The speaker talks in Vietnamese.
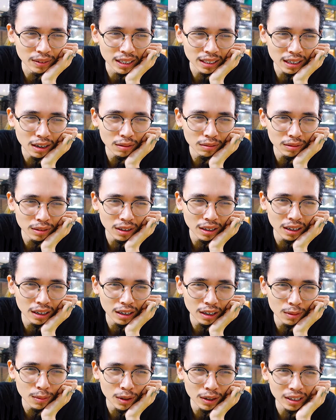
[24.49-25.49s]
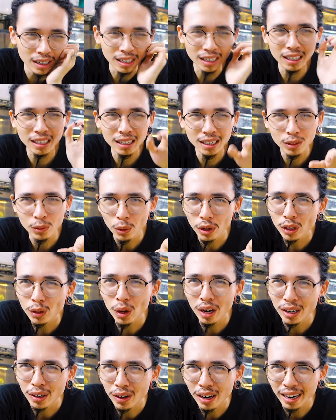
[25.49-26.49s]
Đợt vừa xong có một cái cuối
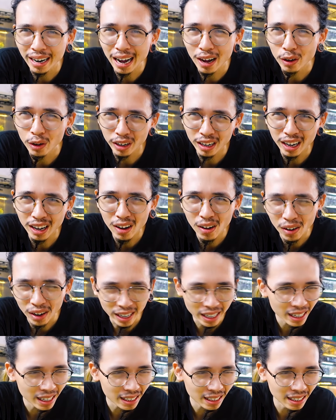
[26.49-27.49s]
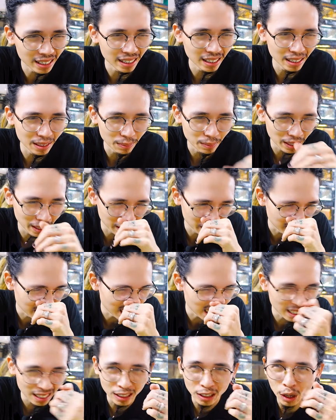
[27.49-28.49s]
tuần gọi là đại hội cưới hỏi ấy, thì
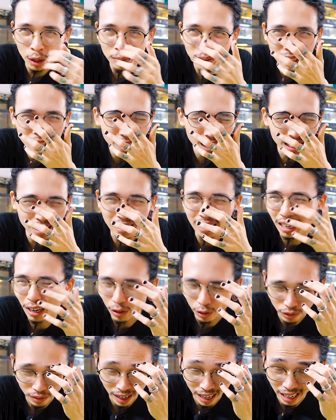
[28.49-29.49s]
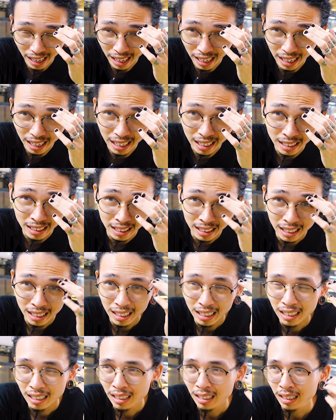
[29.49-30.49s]
mình đi job rất là nhiều và
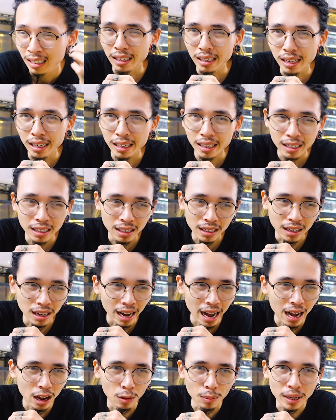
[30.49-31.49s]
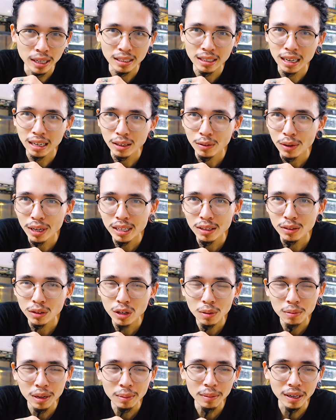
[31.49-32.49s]
cái cửa hàng của mình dẫn quá
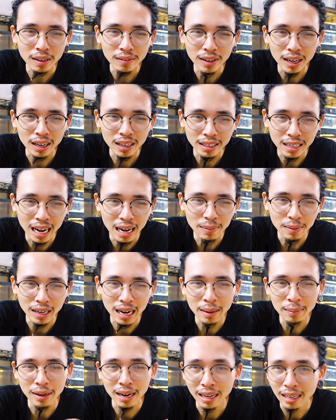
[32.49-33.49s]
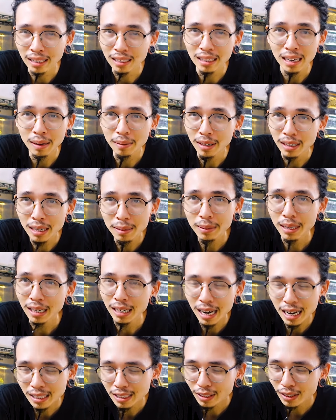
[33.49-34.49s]
nhiều job nha. Mình về ở nhà mình làm ảnh, làm clip
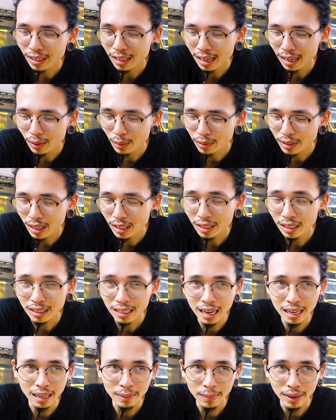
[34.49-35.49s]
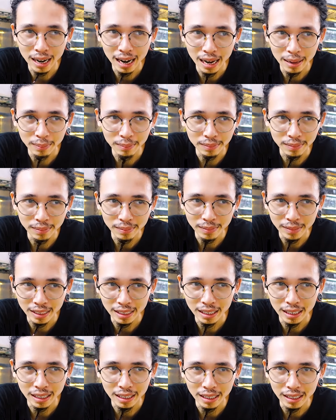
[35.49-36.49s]
trả khách, cho nên là cũng chưa có thời gian để mà làm
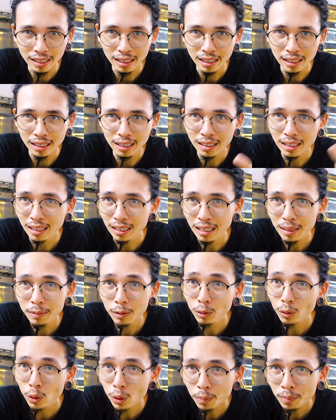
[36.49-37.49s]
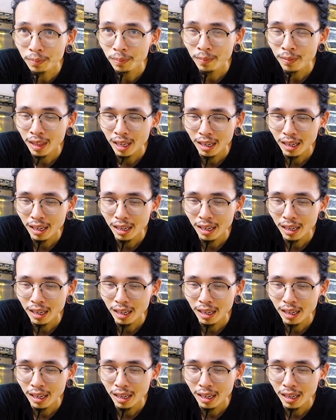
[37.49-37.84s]
clip YouTube.